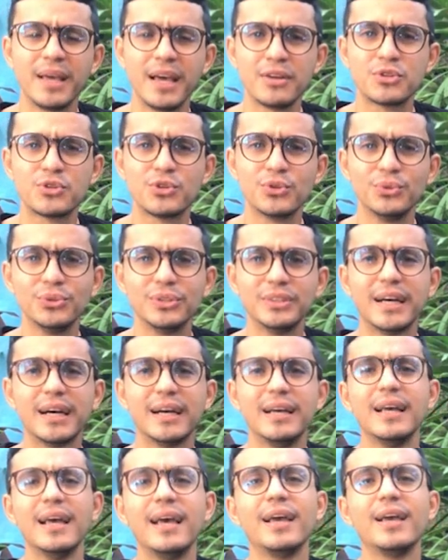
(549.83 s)
me
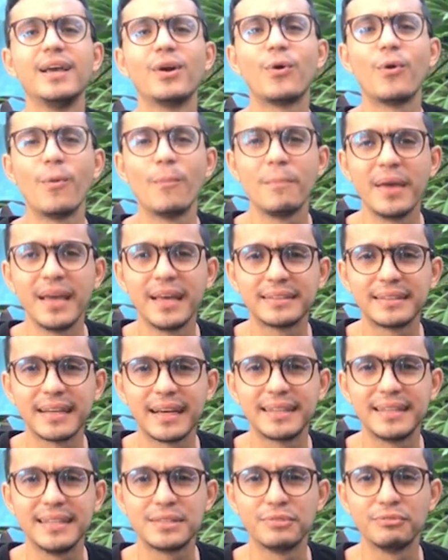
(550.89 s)
ajuda, Comenta
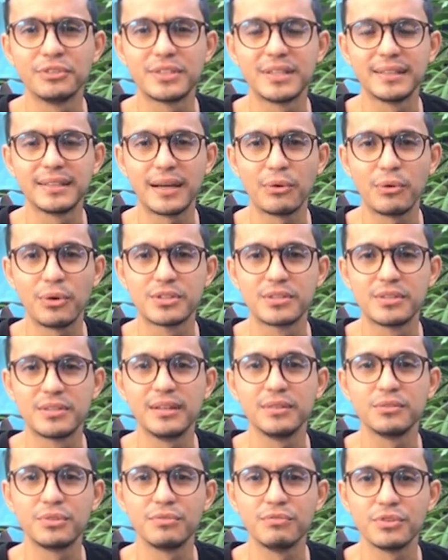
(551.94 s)
aqui se você está
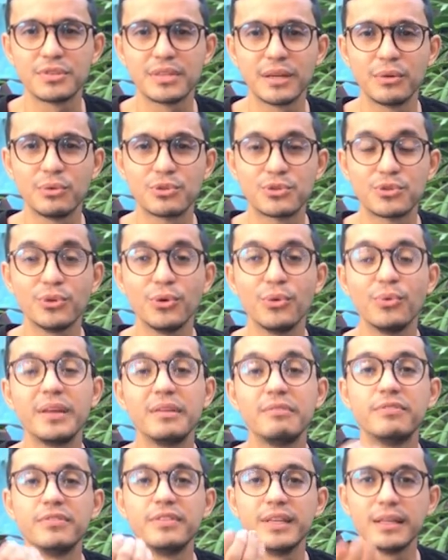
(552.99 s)
gostando, se você gostou,
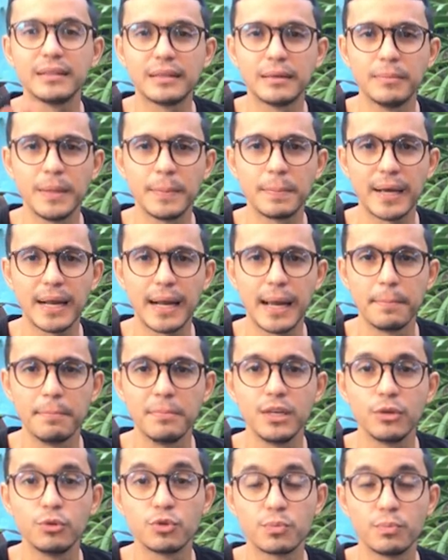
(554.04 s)
envia também para
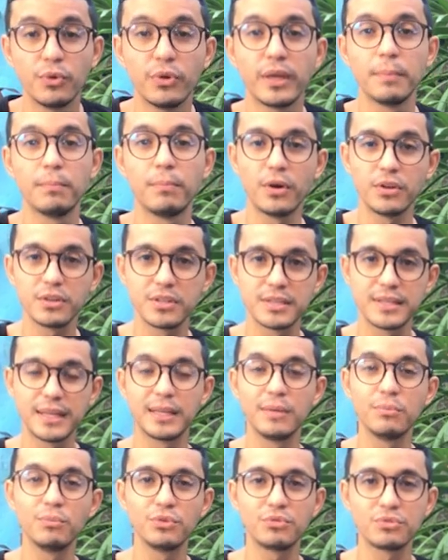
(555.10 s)
amigos, porque pode
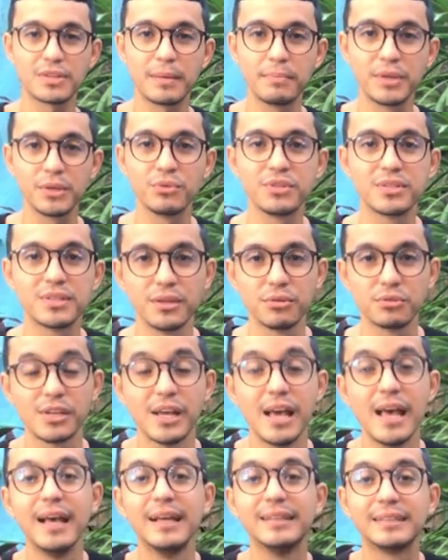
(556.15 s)
ser que muitos amigos
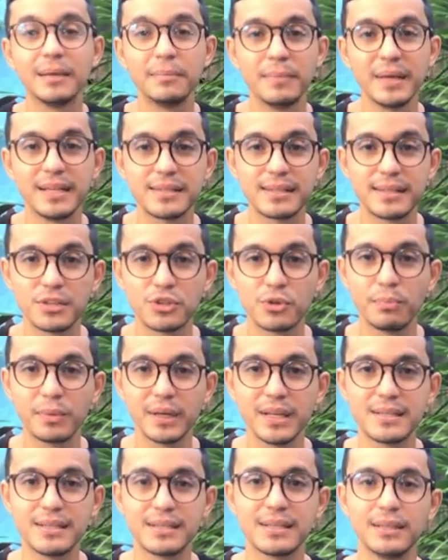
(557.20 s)
seus também estejam
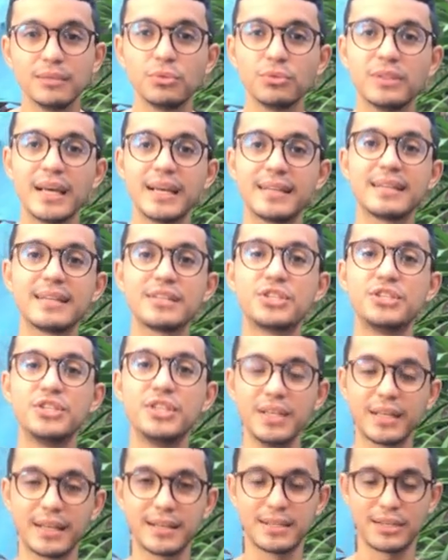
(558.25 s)
precisando dessas
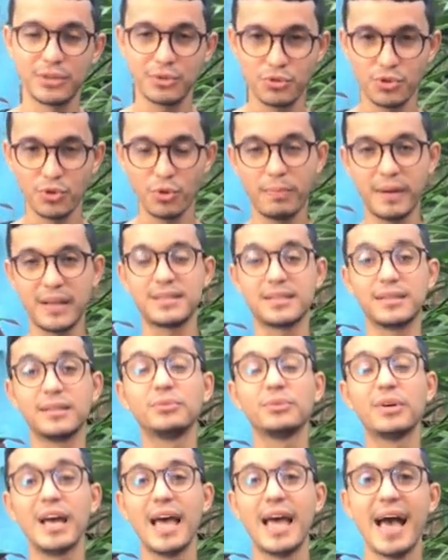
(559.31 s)
dicas que eu estou
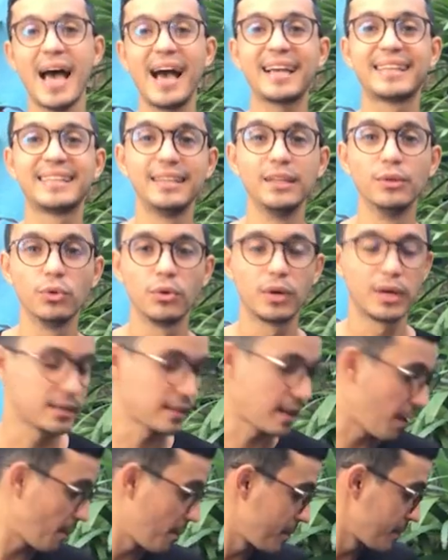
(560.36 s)
passando aqui no
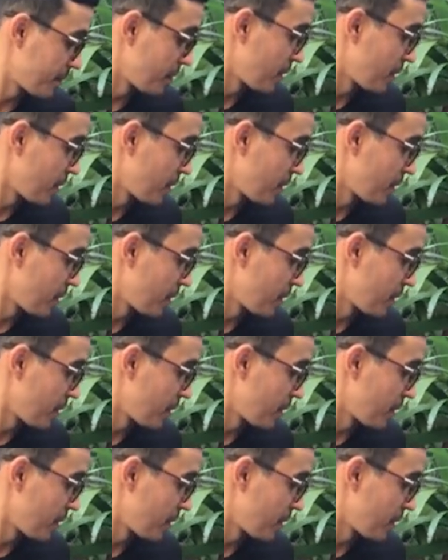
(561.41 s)
canal.